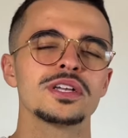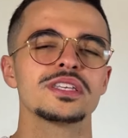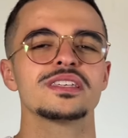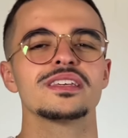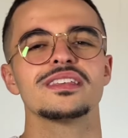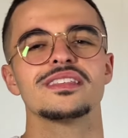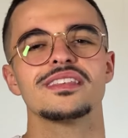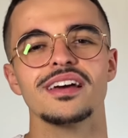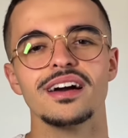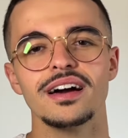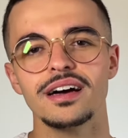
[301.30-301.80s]

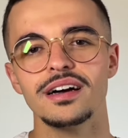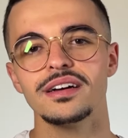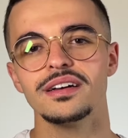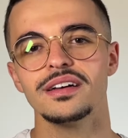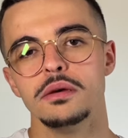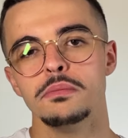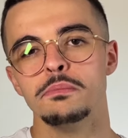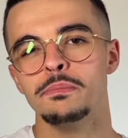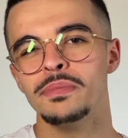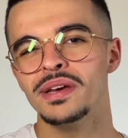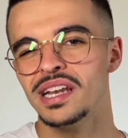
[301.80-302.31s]
etc.
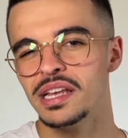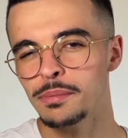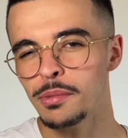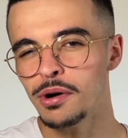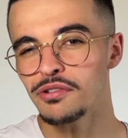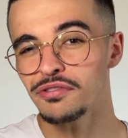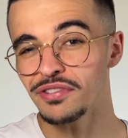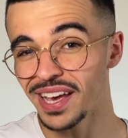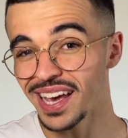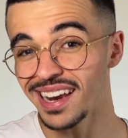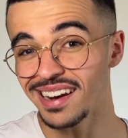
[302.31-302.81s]
Mais les
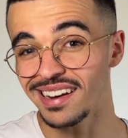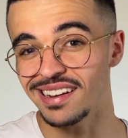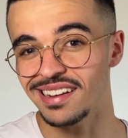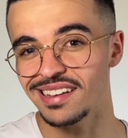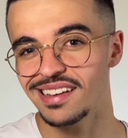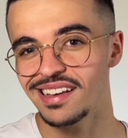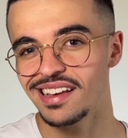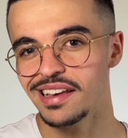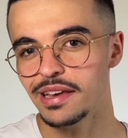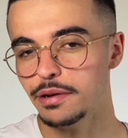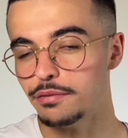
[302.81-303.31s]
meufs, elles,
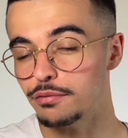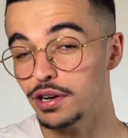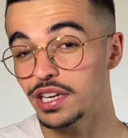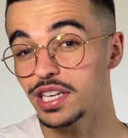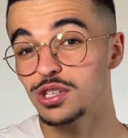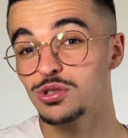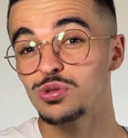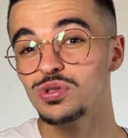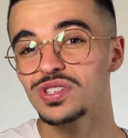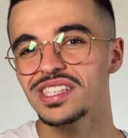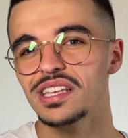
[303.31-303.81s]
elles voyaient
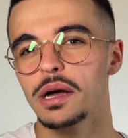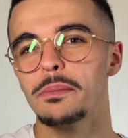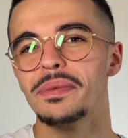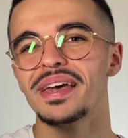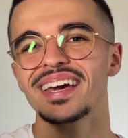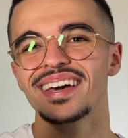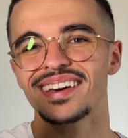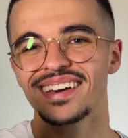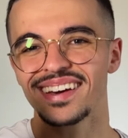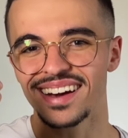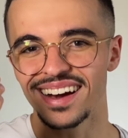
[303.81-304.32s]
juste un
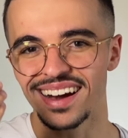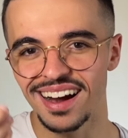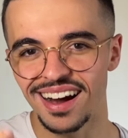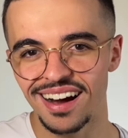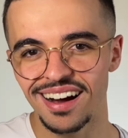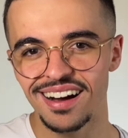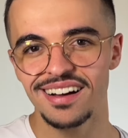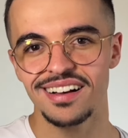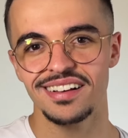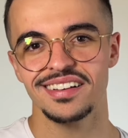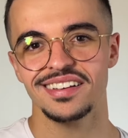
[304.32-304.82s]
mec
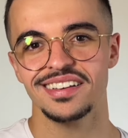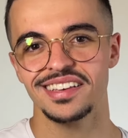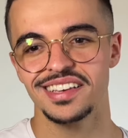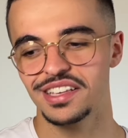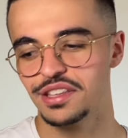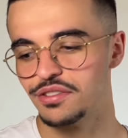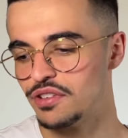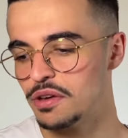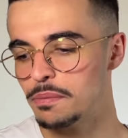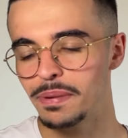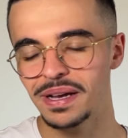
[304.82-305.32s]
gras qui
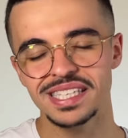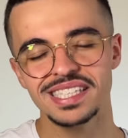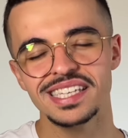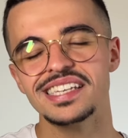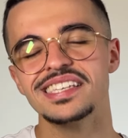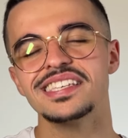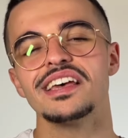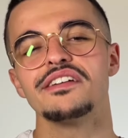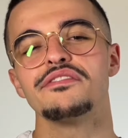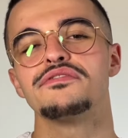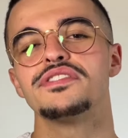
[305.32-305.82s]
devait passer
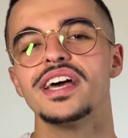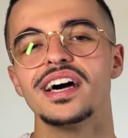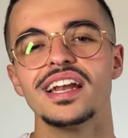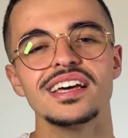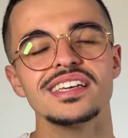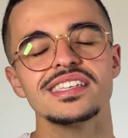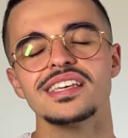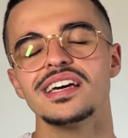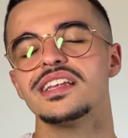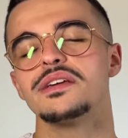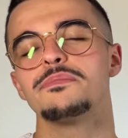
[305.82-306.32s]
sa vie à la
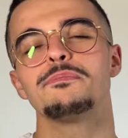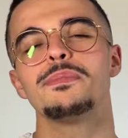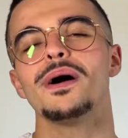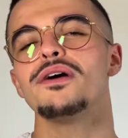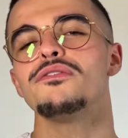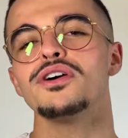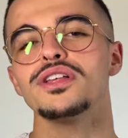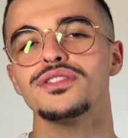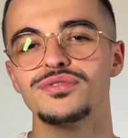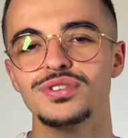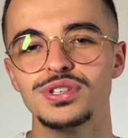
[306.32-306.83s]
salle et pas
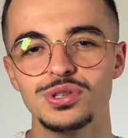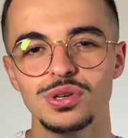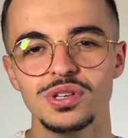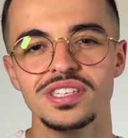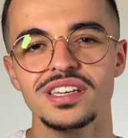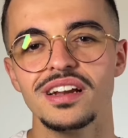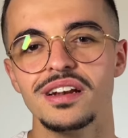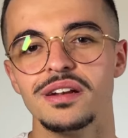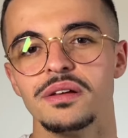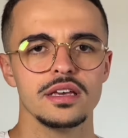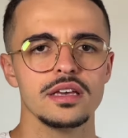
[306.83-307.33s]
avoir de vie
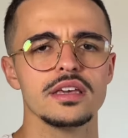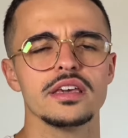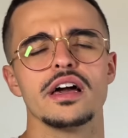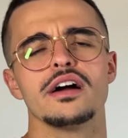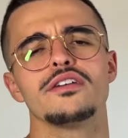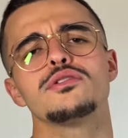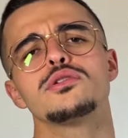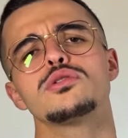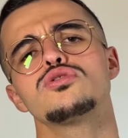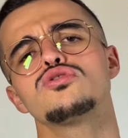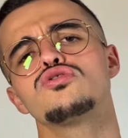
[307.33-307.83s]
sociale. Et
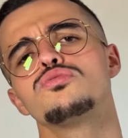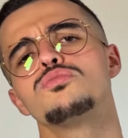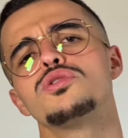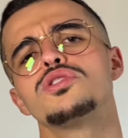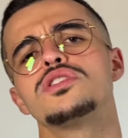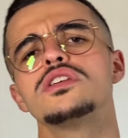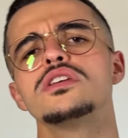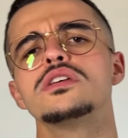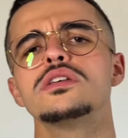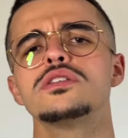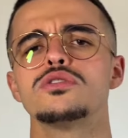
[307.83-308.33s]
avant que tu me
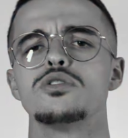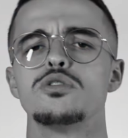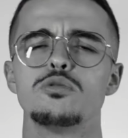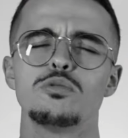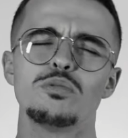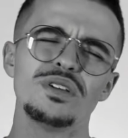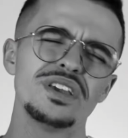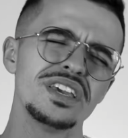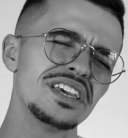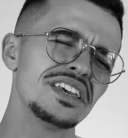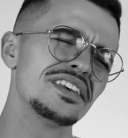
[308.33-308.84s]
dises
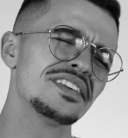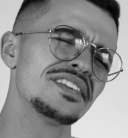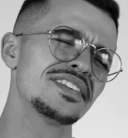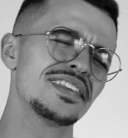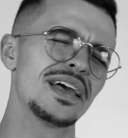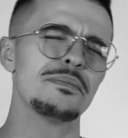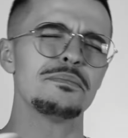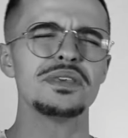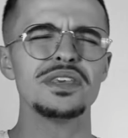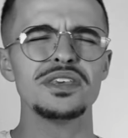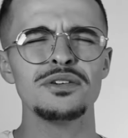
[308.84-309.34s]
oui
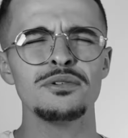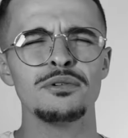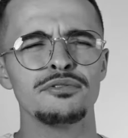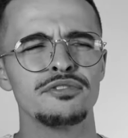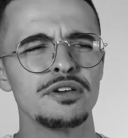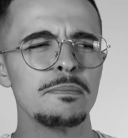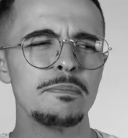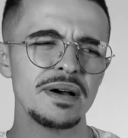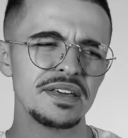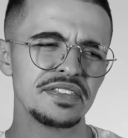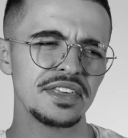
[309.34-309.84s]
Samy, on fait
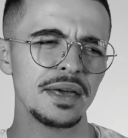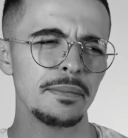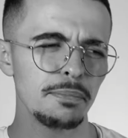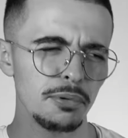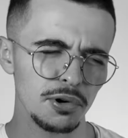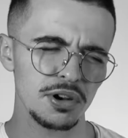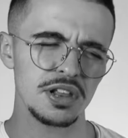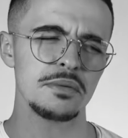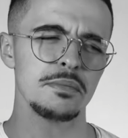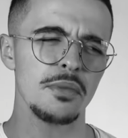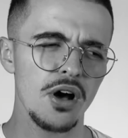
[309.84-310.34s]
pas ça pour
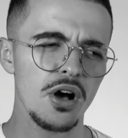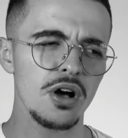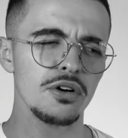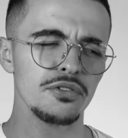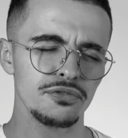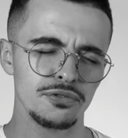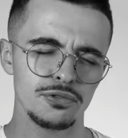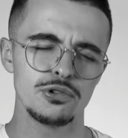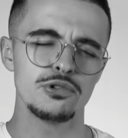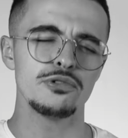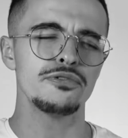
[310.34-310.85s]
les meufs,
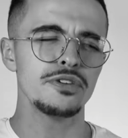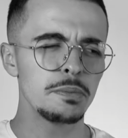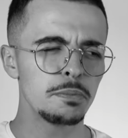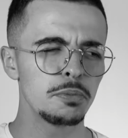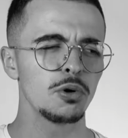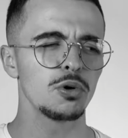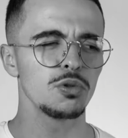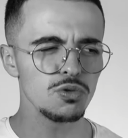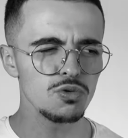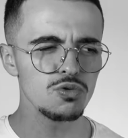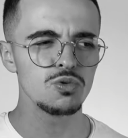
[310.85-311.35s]
on le fait
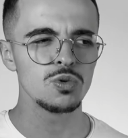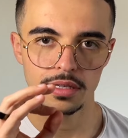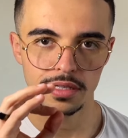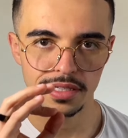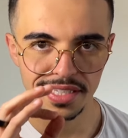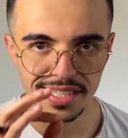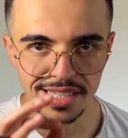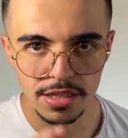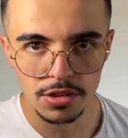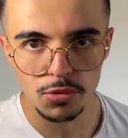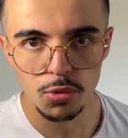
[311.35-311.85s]
pour nous.
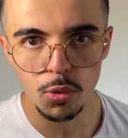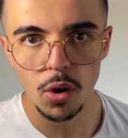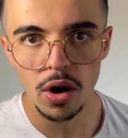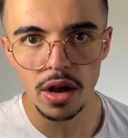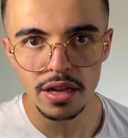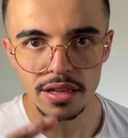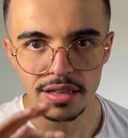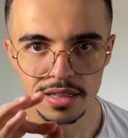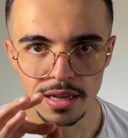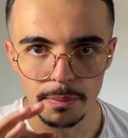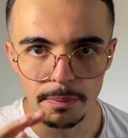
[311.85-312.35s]
Si
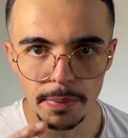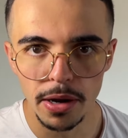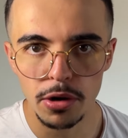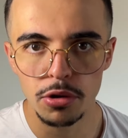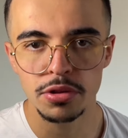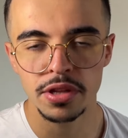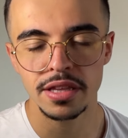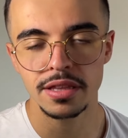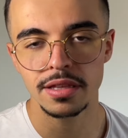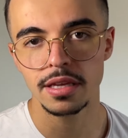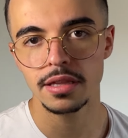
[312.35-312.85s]
toi, t'as pas
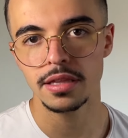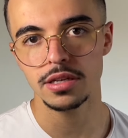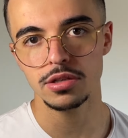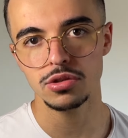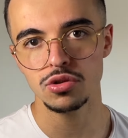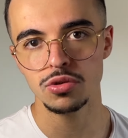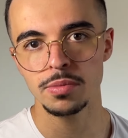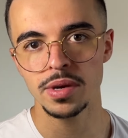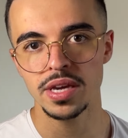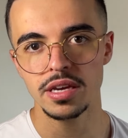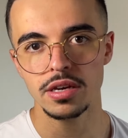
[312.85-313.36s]
l'honnêteté
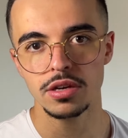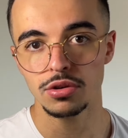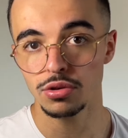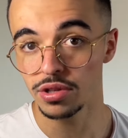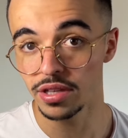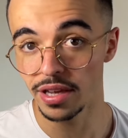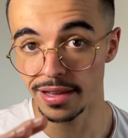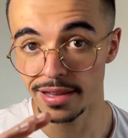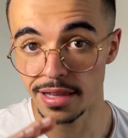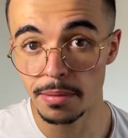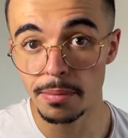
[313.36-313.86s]
d'assumer que
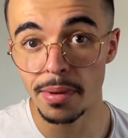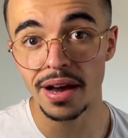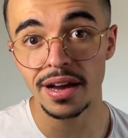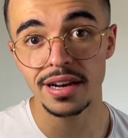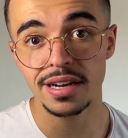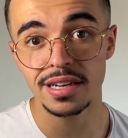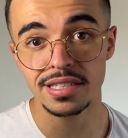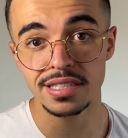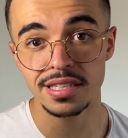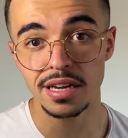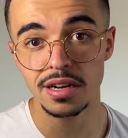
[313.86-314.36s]
t'as démarré
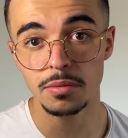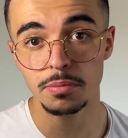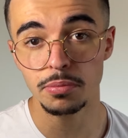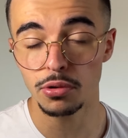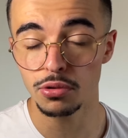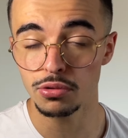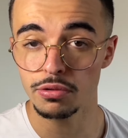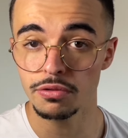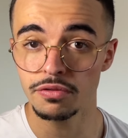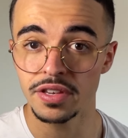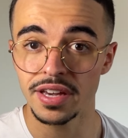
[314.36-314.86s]
la salle pour
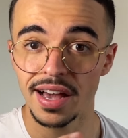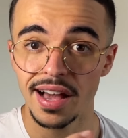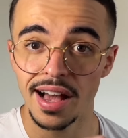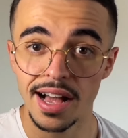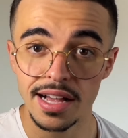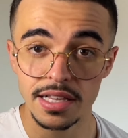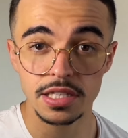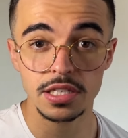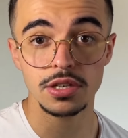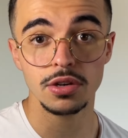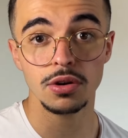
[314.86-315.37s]
devenir
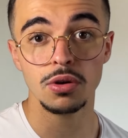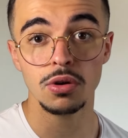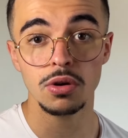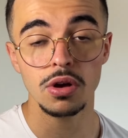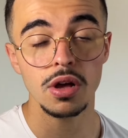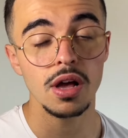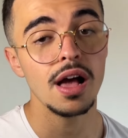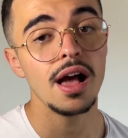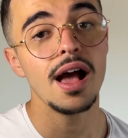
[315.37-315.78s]
attirant,